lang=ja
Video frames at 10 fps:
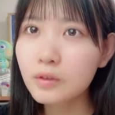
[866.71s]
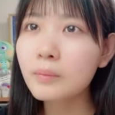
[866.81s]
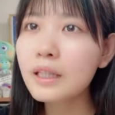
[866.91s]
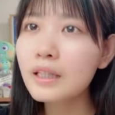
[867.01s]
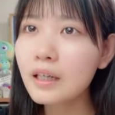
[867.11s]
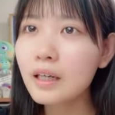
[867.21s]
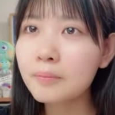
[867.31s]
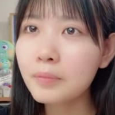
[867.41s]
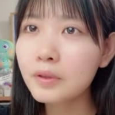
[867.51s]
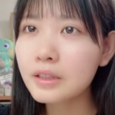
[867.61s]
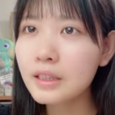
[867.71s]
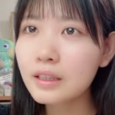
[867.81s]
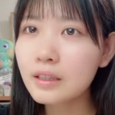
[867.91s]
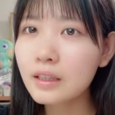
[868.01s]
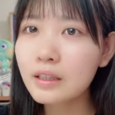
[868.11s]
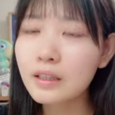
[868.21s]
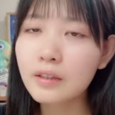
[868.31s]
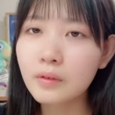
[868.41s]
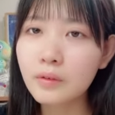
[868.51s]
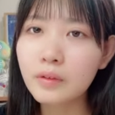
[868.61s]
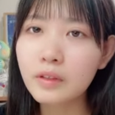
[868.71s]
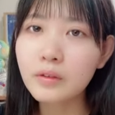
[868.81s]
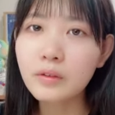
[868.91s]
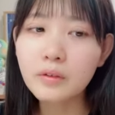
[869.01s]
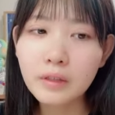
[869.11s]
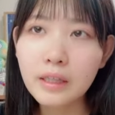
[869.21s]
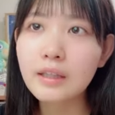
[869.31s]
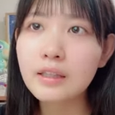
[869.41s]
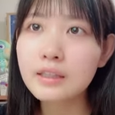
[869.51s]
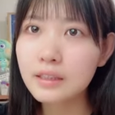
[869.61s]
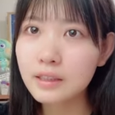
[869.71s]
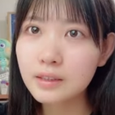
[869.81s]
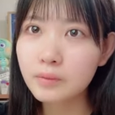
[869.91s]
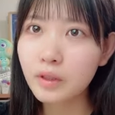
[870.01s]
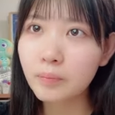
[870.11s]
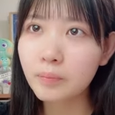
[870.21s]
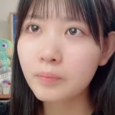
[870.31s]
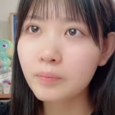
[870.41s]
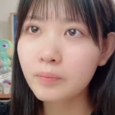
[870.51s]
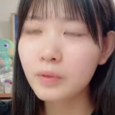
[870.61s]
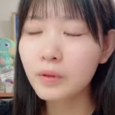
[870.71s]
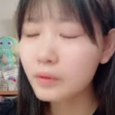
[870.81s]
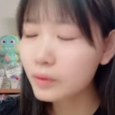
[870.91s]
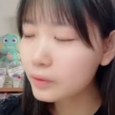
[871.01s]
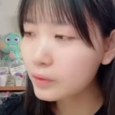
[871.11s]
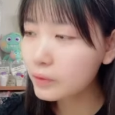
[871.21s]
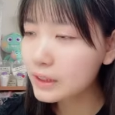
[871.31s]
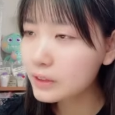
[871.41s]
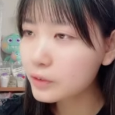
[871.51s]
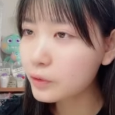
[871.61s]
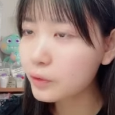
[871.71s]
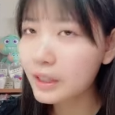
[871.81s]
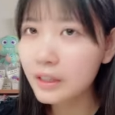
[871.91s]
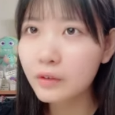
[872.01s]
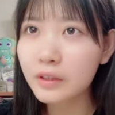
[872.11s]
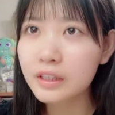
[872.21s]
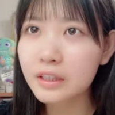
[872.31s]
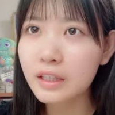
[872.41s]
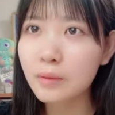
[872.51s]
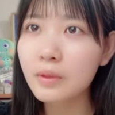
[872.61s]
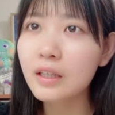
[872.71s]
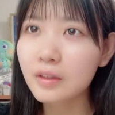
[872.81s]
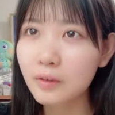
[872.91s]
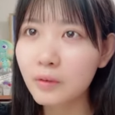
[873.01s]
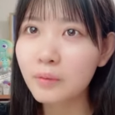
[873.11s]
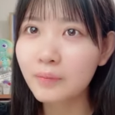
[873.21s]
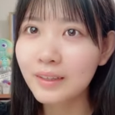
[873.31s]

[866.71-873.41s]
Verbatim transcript: そうまだ発表されてないんだけどいろいろね7月も発表ごとはちょっと大きく言い過ぎかもだけど